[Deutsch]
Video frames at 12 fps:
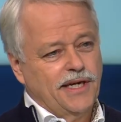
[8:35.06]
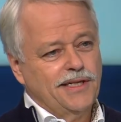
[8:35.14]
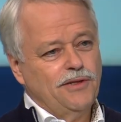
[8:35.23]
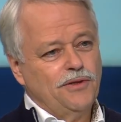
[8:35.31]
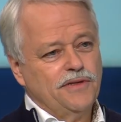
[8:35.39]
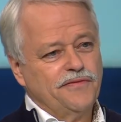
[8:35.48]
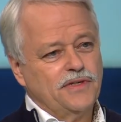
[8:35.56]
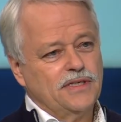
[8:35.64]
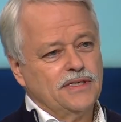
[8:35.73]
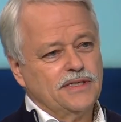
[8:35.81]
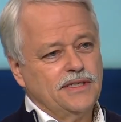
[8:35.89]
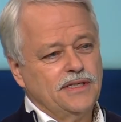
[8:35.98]
die
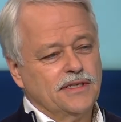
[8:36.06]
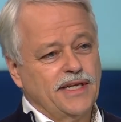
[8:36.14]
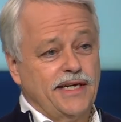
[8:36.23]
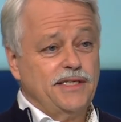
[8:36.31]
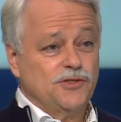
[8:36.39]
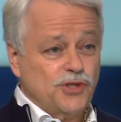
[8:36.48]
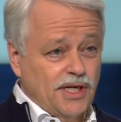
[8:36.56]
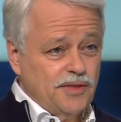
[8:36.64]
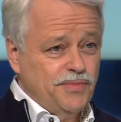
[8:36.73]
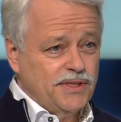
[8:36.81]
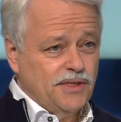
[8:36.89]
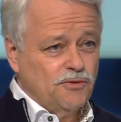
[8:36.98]
Rennläufer die gleichen
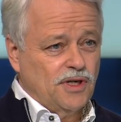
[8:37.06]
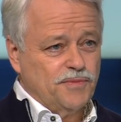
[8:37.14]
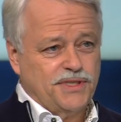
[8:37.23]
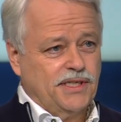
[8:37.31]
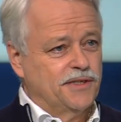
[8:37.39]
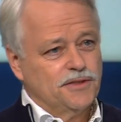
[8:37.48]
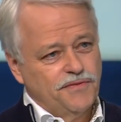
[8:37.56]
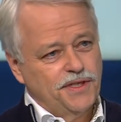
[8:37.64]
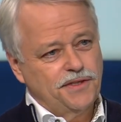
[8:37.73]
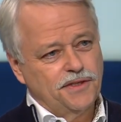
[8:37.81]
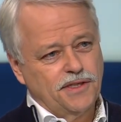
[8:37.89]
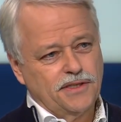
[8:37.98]
Startbedingungen haben, ist ja ganz wichtig.